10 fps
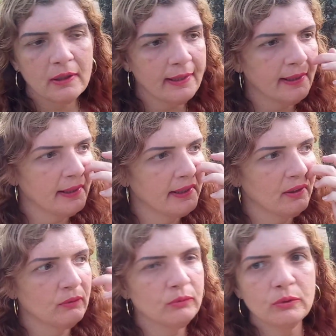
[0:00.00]
é,
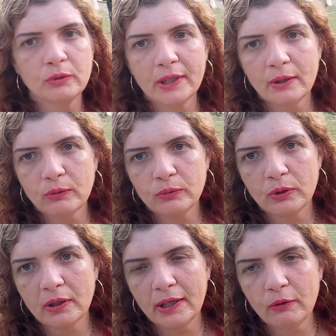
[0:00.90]
é o, é,
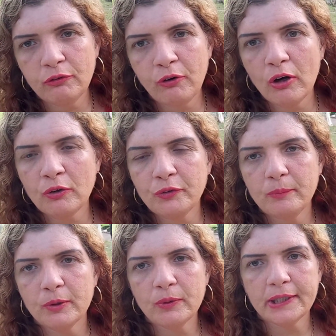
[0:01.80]
o, é o foco
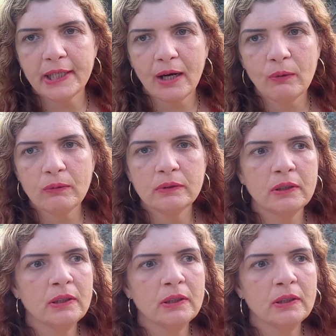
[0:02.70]
do meu canal,